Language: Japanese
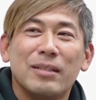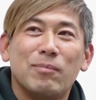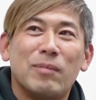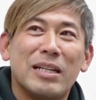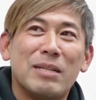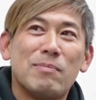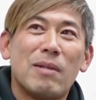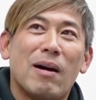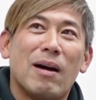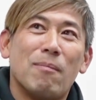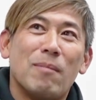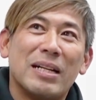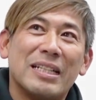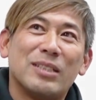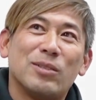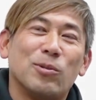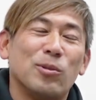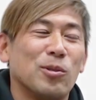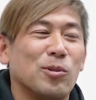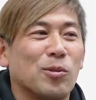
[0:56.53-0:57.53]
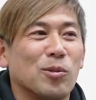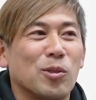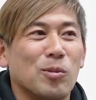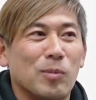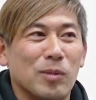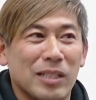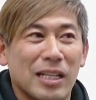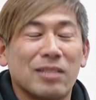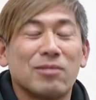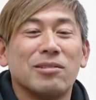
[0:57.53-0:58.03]
まあ、今あまりそういうこと
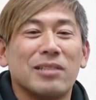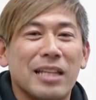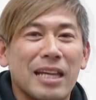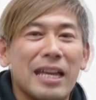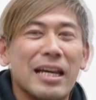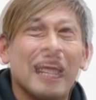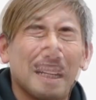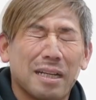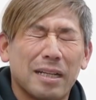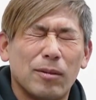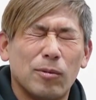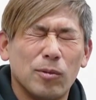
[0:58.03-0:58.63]
もなくて